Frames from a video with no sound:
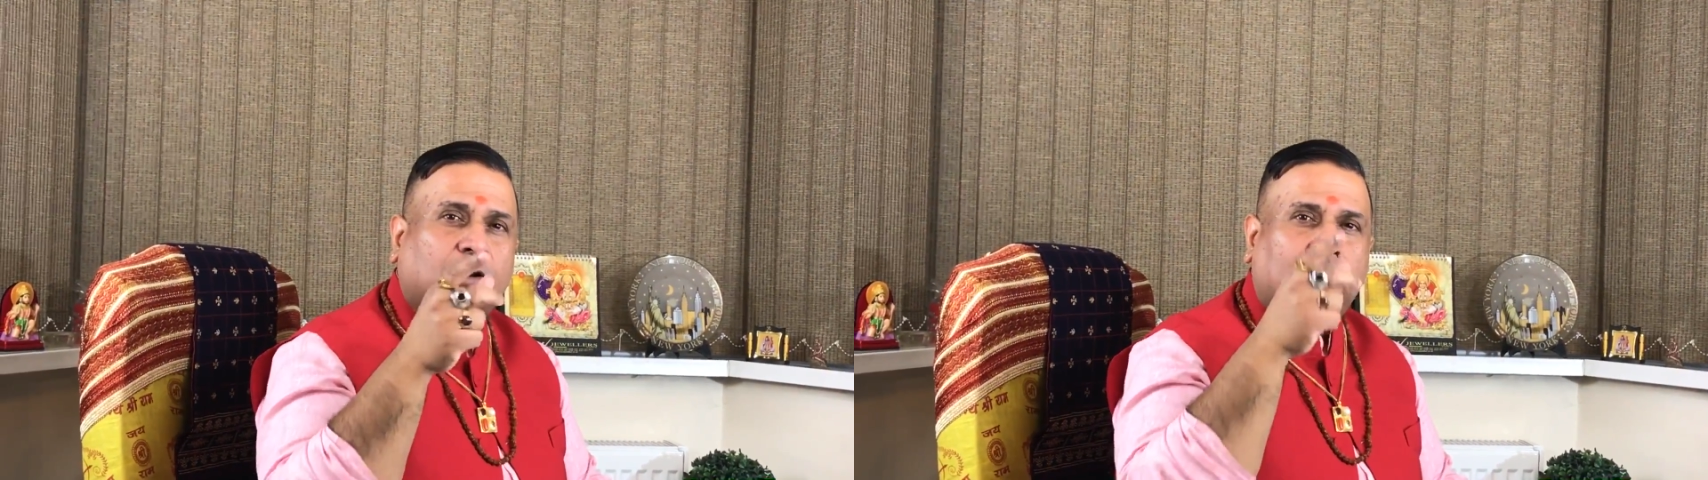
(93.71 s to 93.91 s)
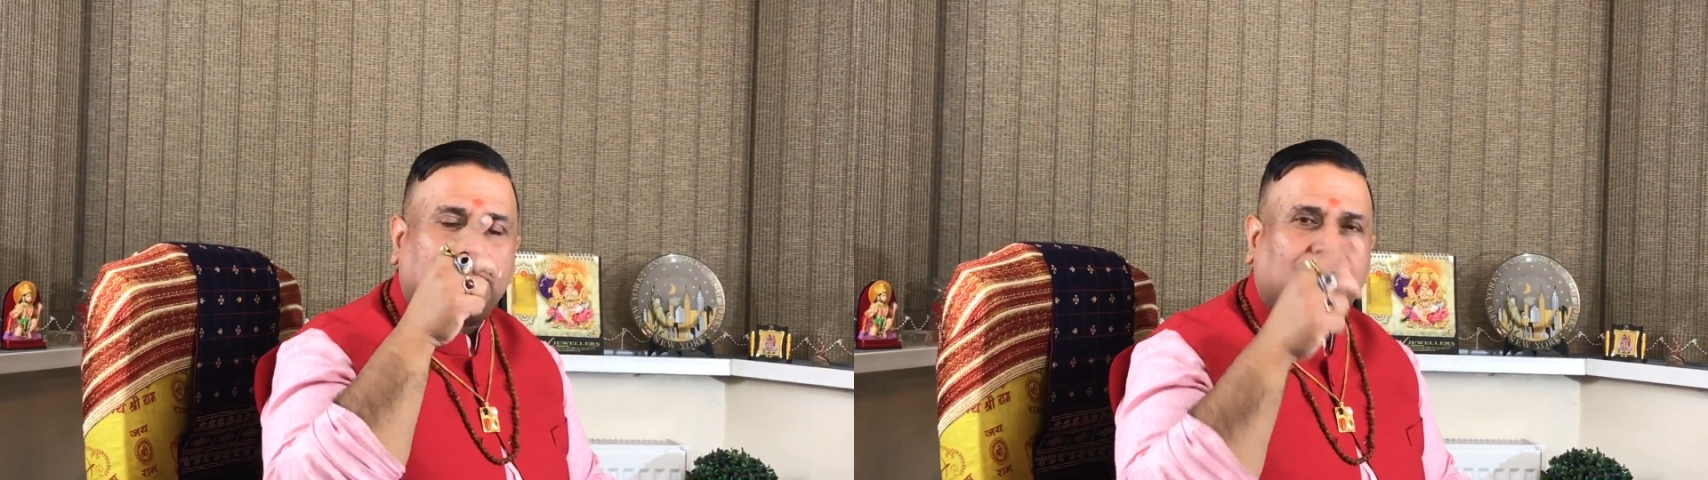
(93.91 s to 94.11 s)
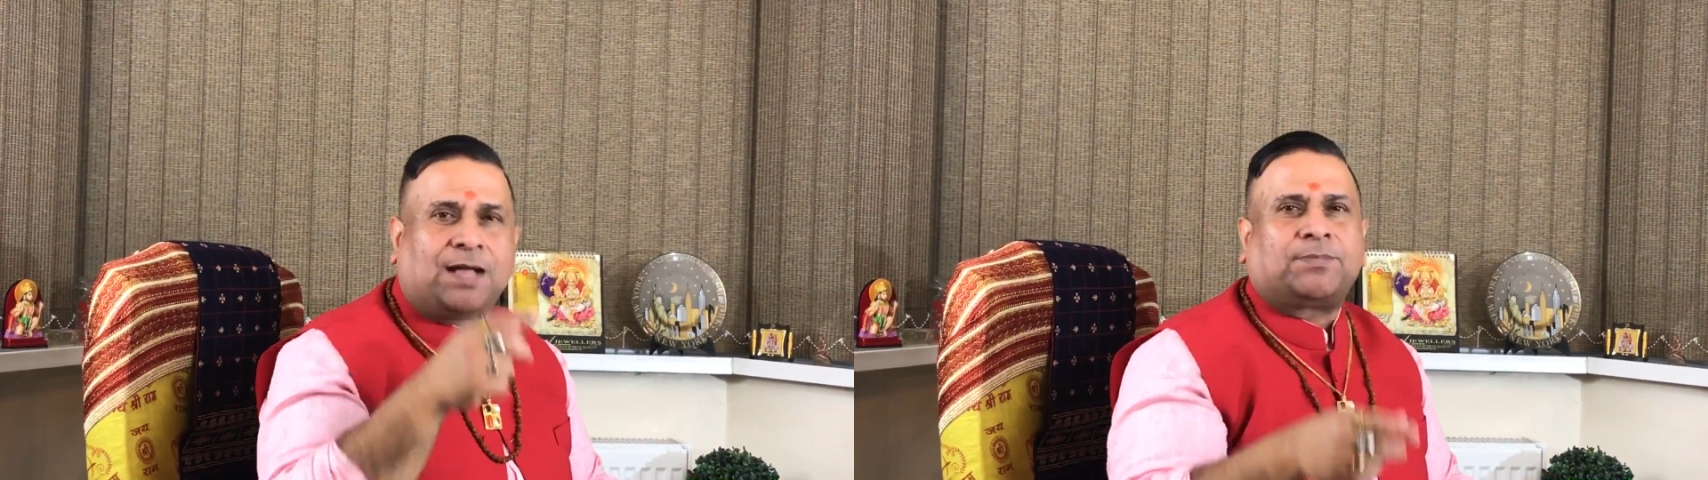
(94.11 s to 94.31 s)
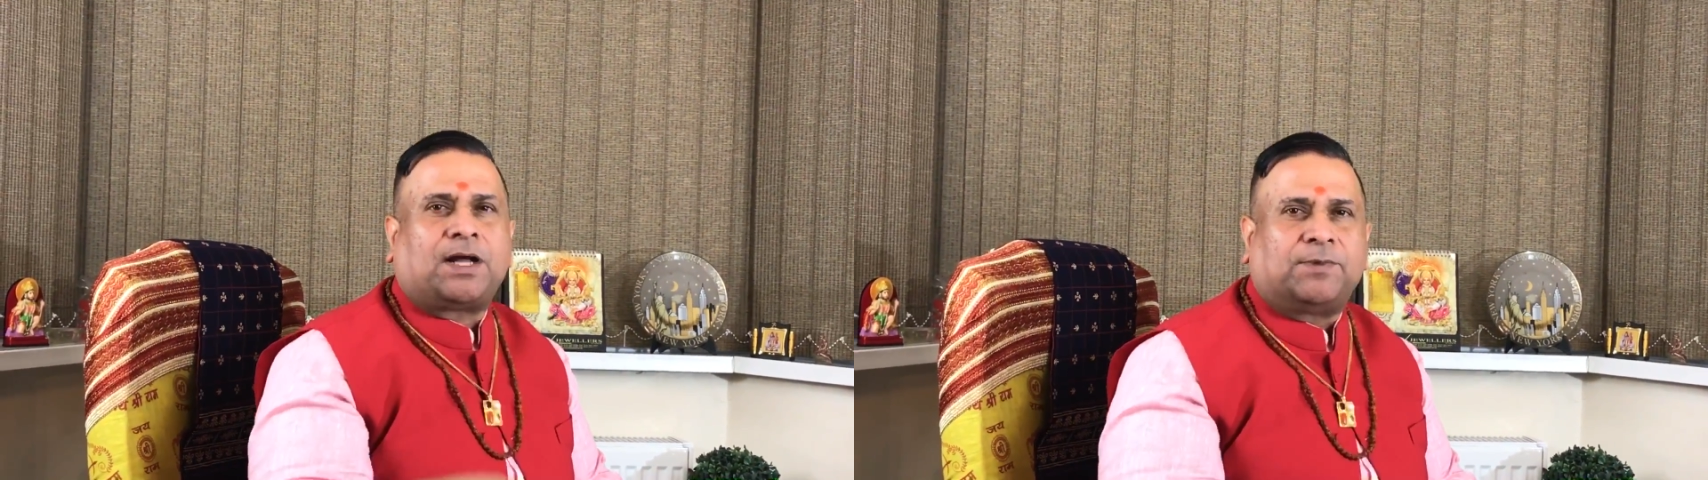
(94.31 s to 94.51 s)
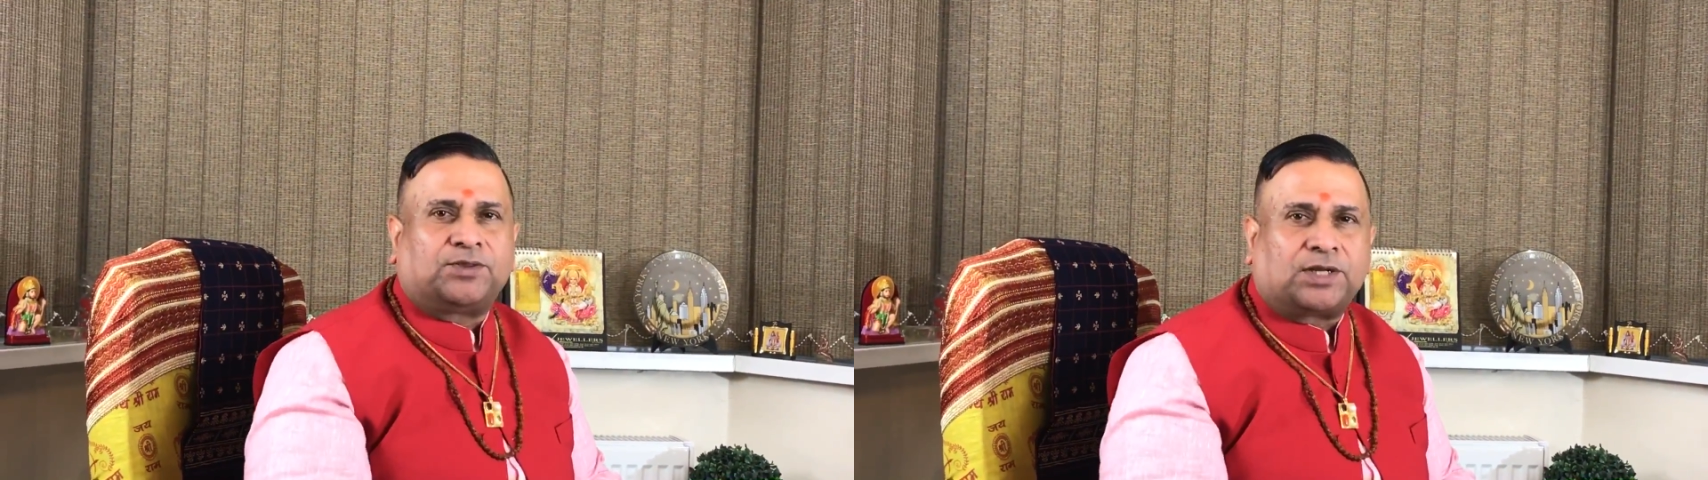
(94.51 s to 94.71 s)
भगवान राम
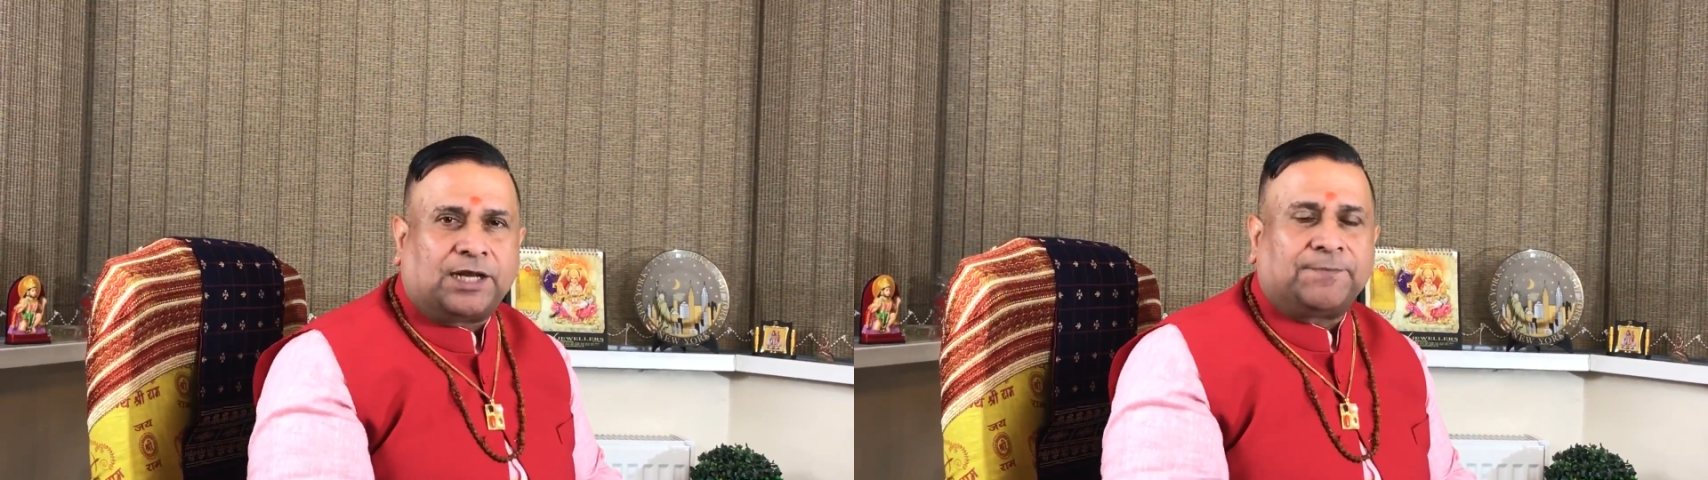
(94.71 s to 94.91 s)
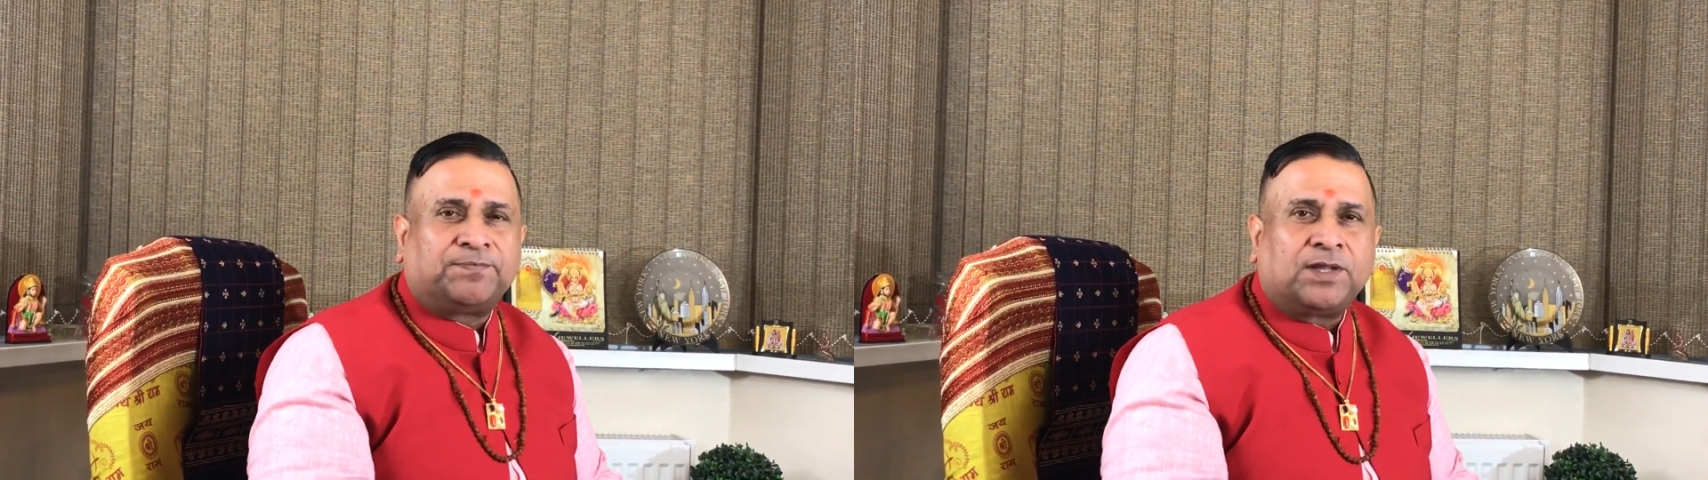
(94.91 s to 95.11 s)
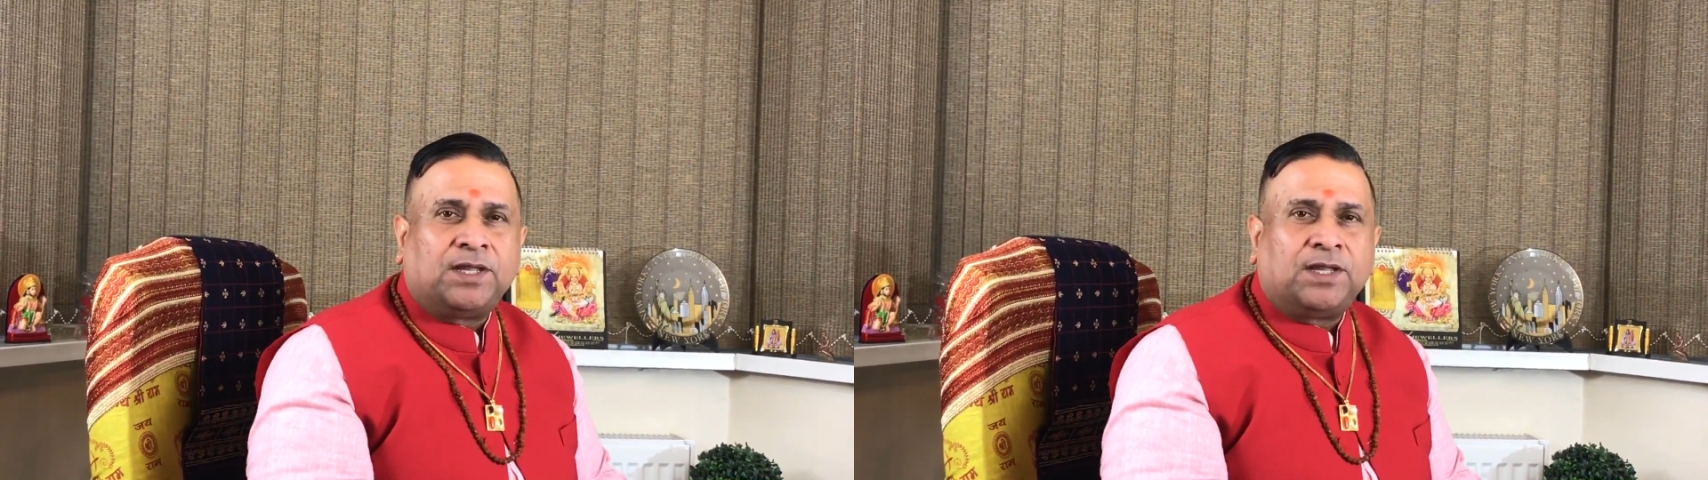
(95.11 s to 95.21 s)
का मंत्र है